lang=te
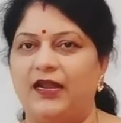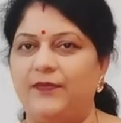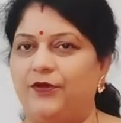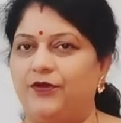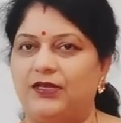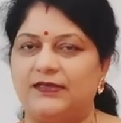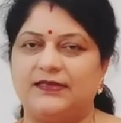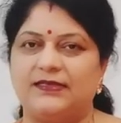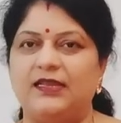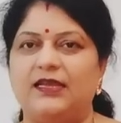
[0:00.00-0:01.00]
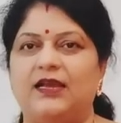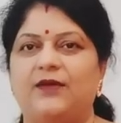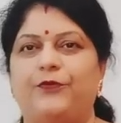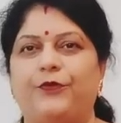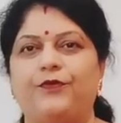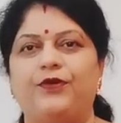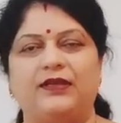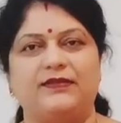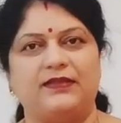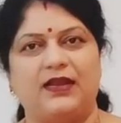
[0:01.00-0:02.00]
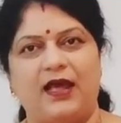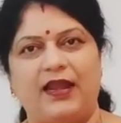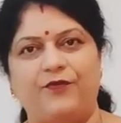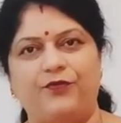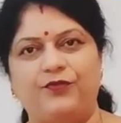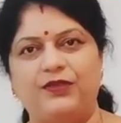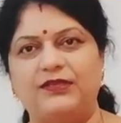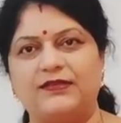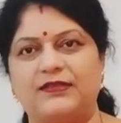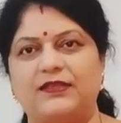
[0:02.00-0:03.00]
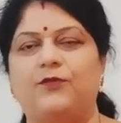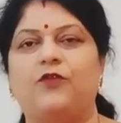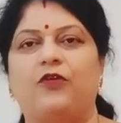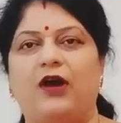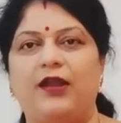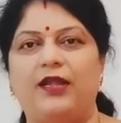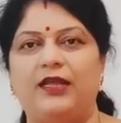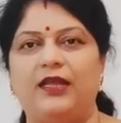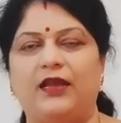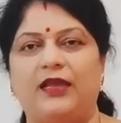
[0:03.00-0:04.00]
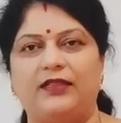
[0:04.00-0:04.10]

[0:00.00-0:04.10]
అంటే మీకు టస్సర్ ఇంకా ప్యూర్ టస్సర్ లానే ఉంటుంది జస్ట్ దీని క్వాలిటీ